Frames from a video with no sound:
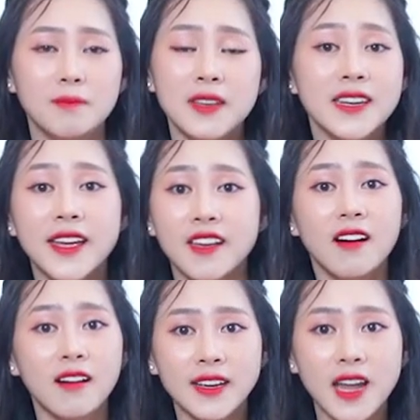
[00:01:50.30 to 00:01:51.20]
bị đầy
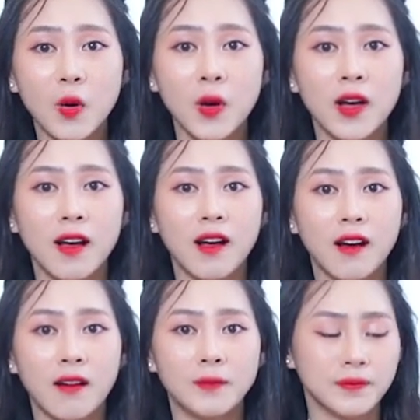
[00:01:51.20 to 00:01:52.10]
hơi đâu.
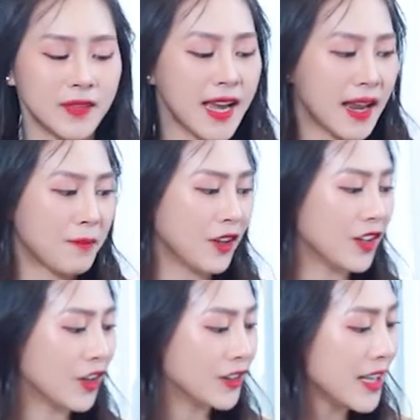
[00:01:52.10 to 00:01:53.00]
À, đây này, mọi
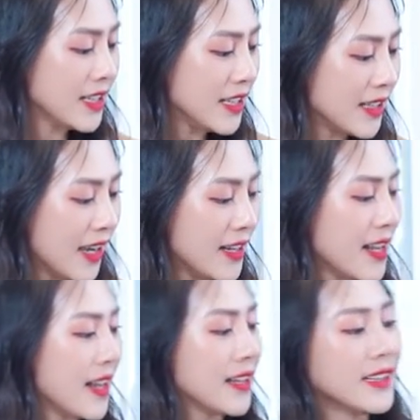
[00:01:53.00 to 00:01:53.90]
người có thể nhìn thấy
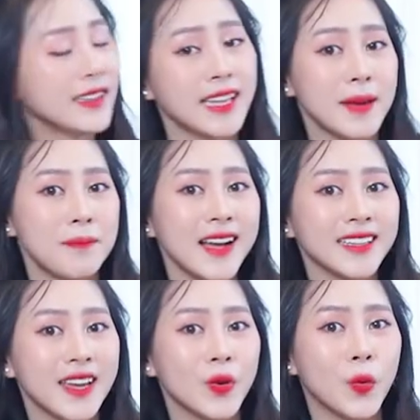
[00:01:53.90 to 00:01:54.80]
đây, tem mác
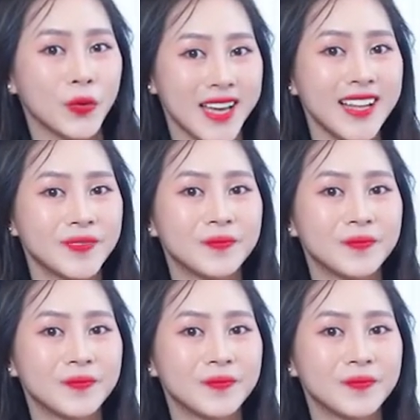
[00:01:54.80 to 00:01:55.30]
đầy đủ nhá.